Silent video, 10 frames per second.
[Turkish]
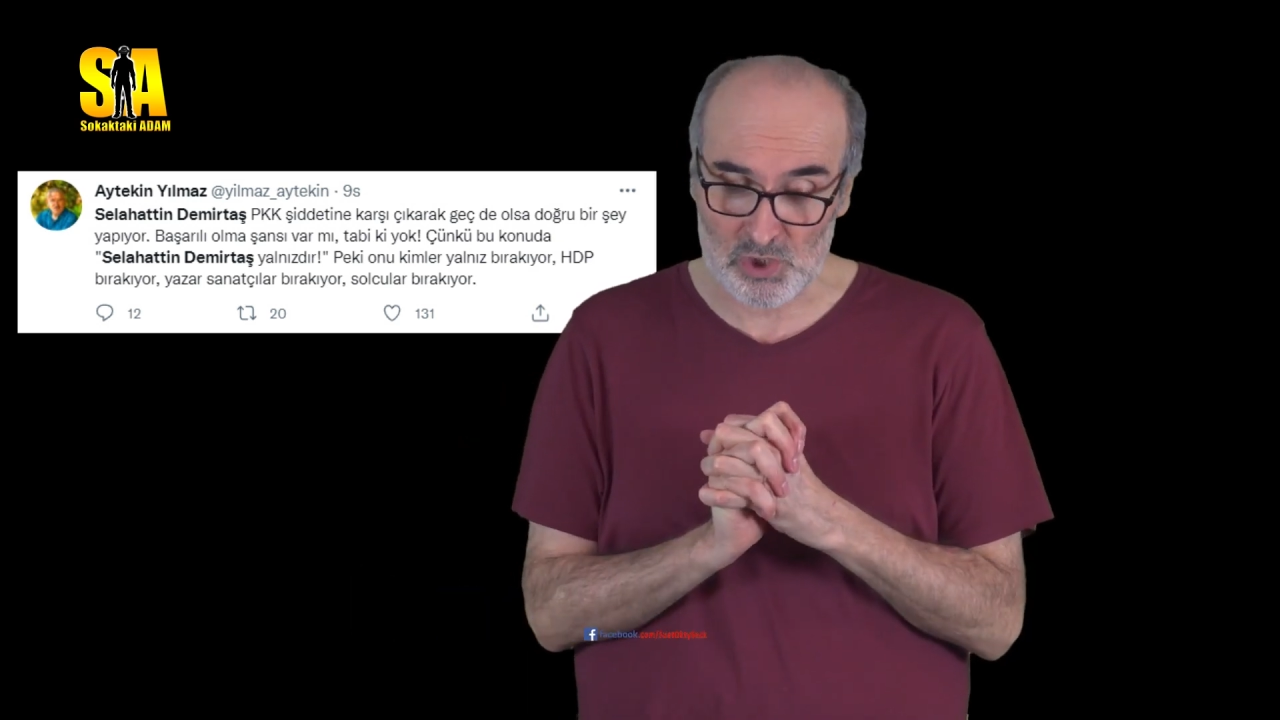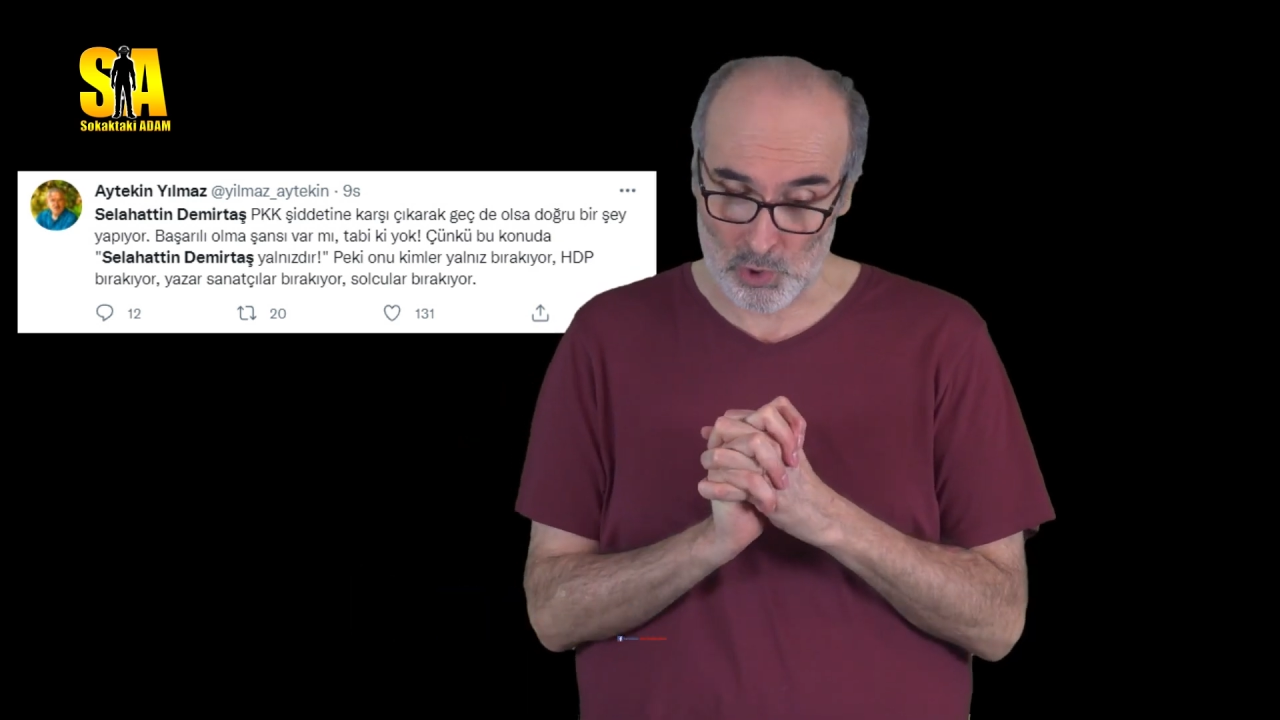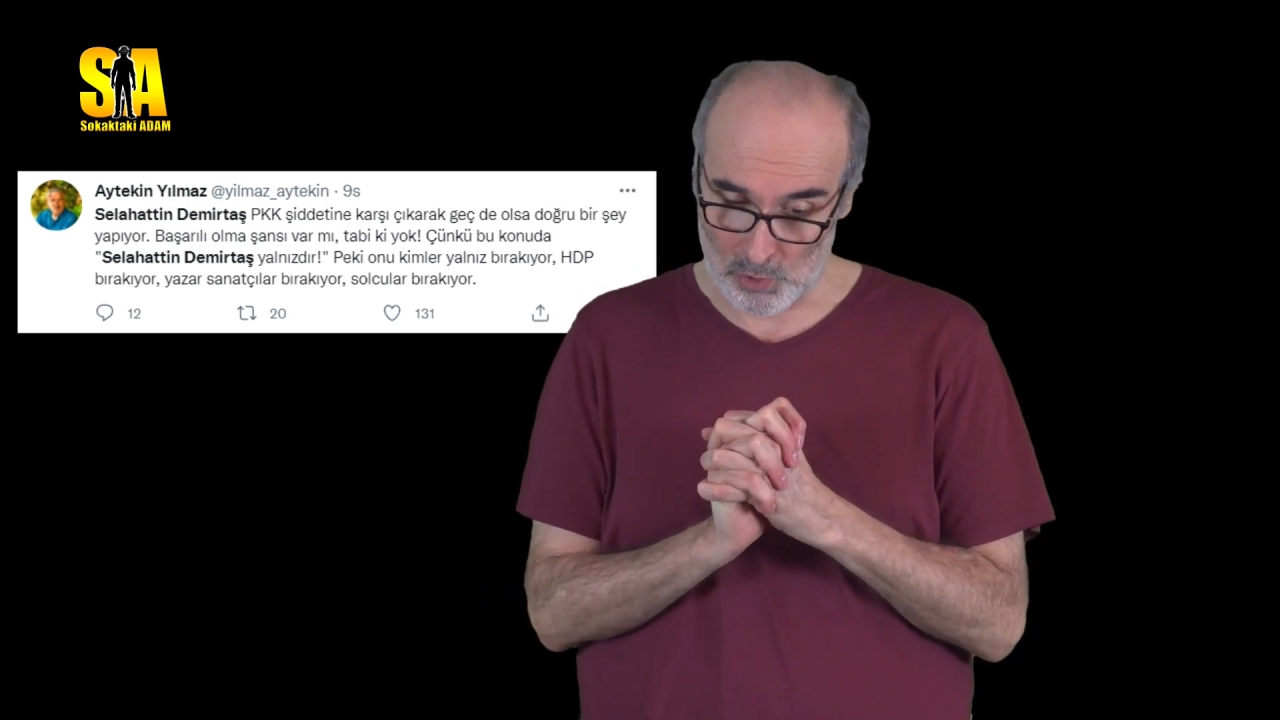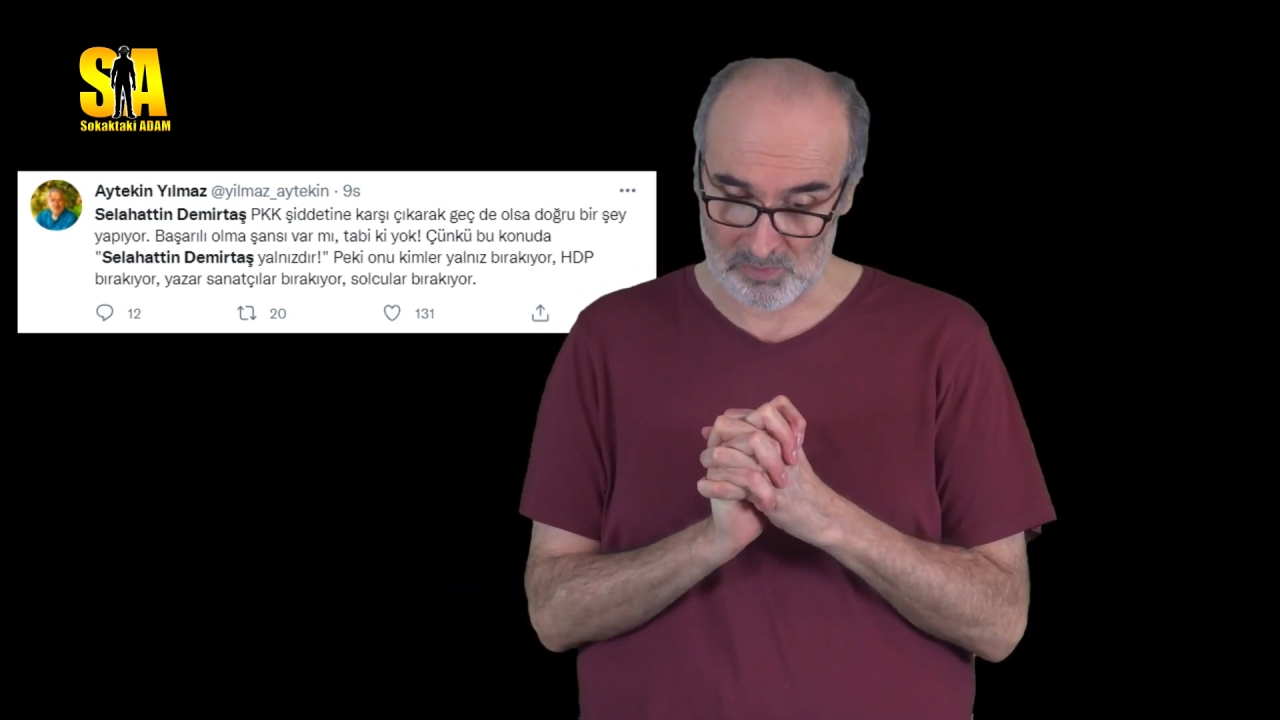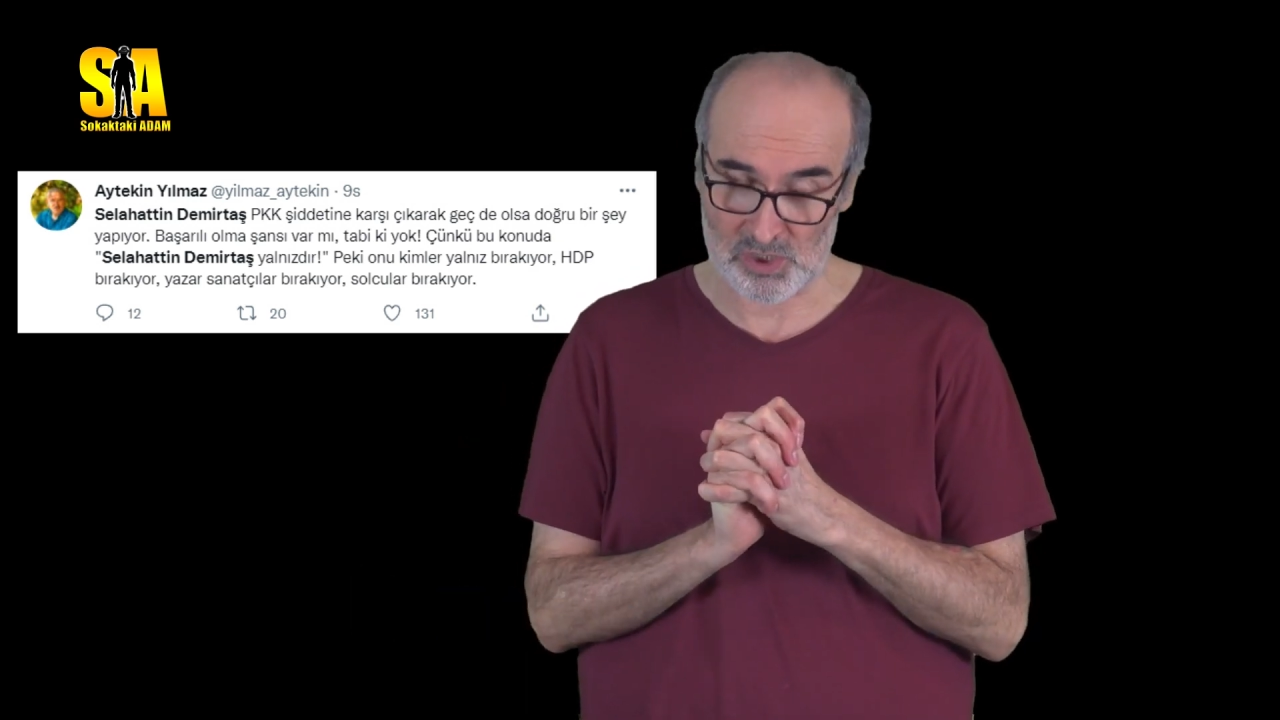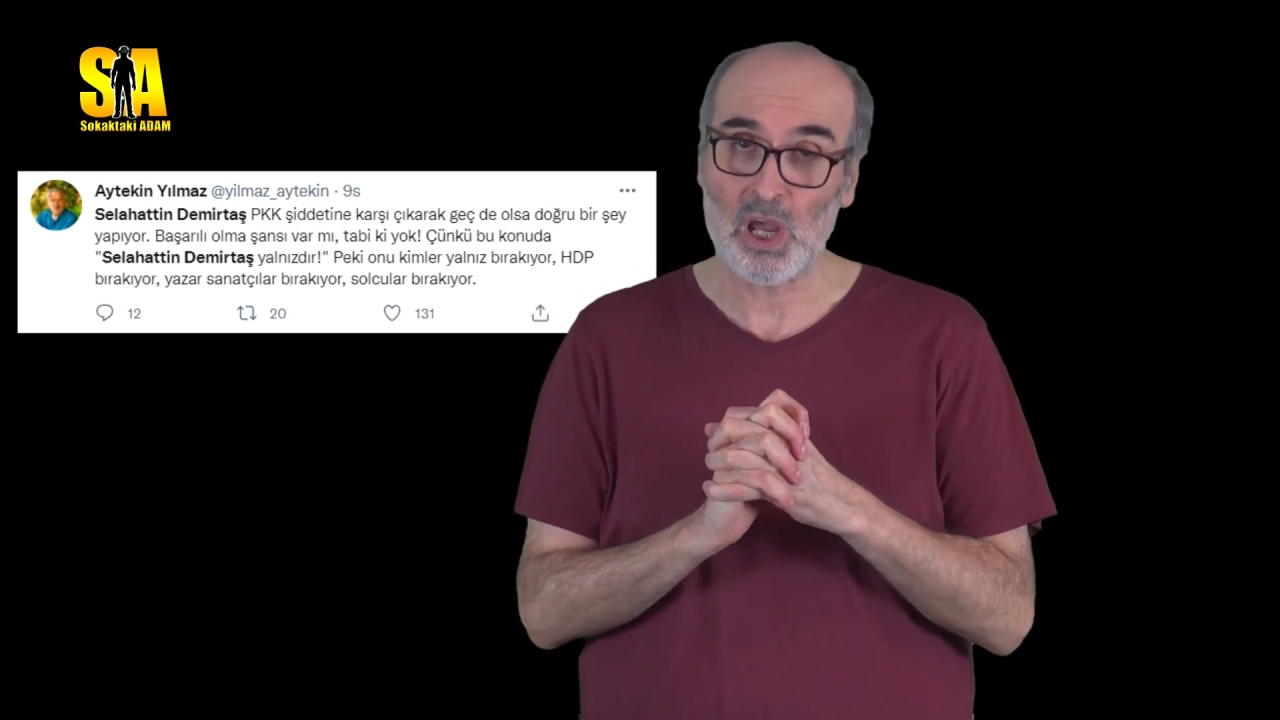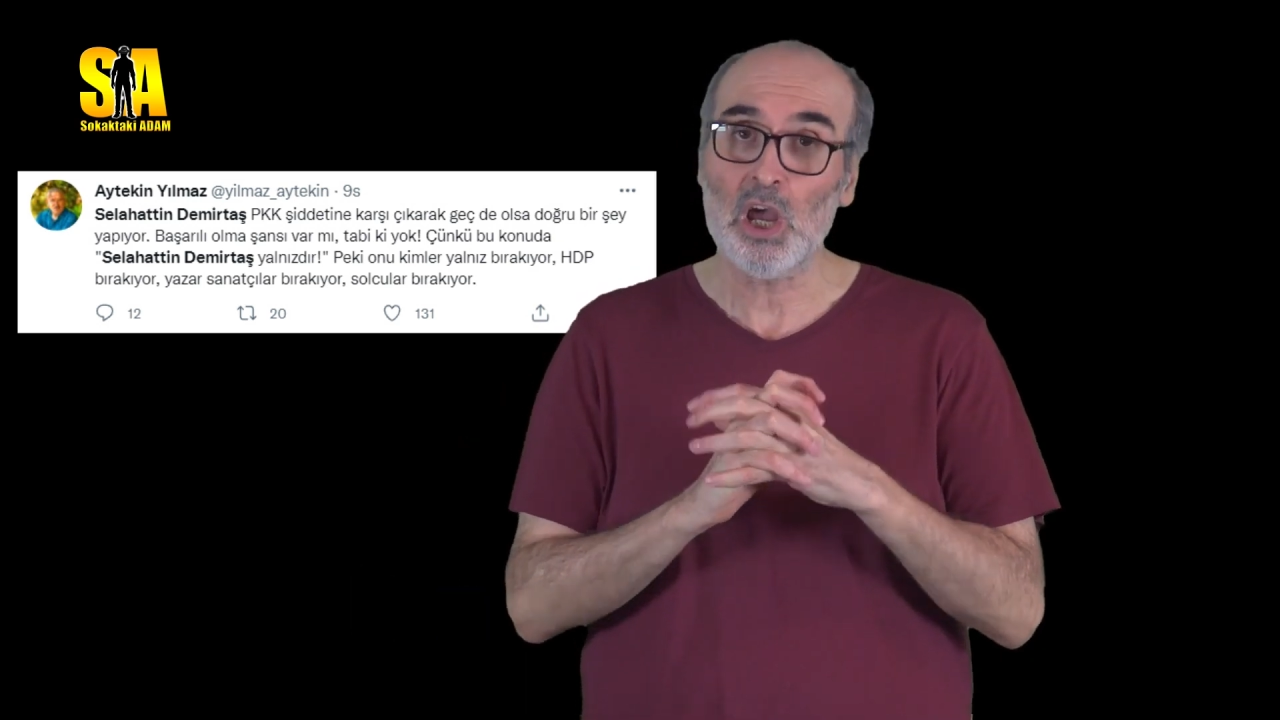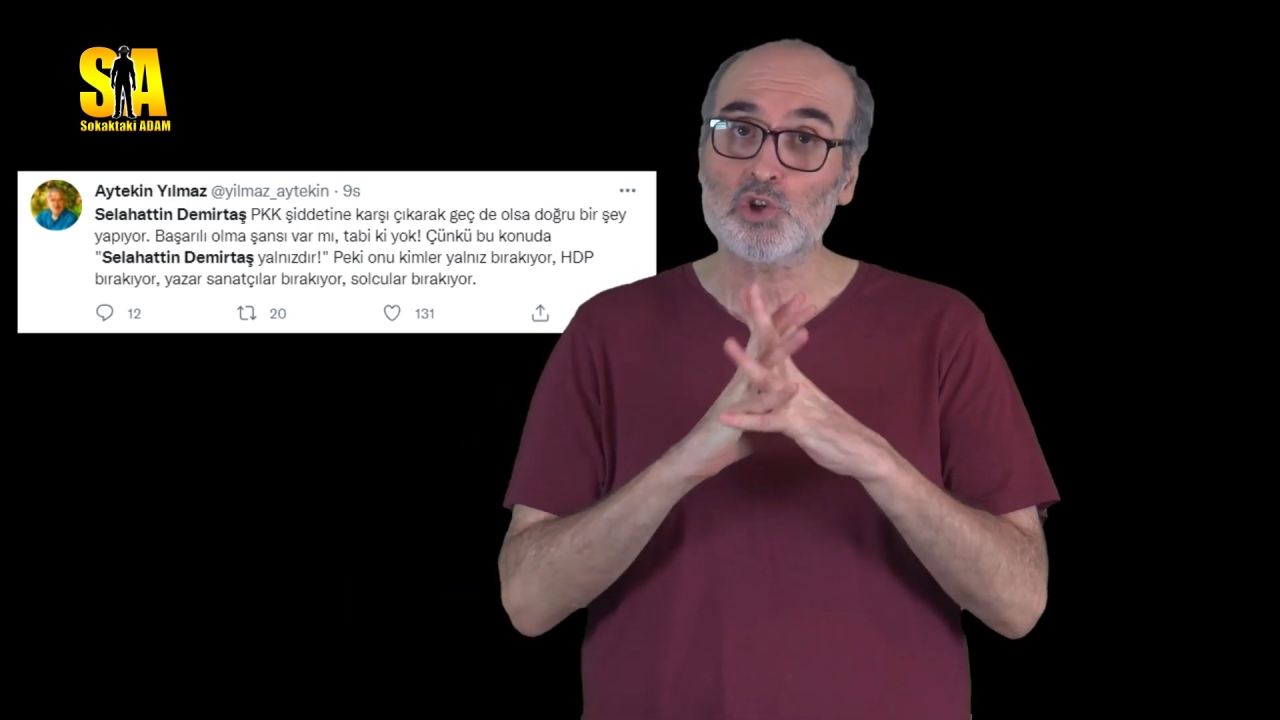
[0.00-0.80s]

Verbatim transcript: söylemiş.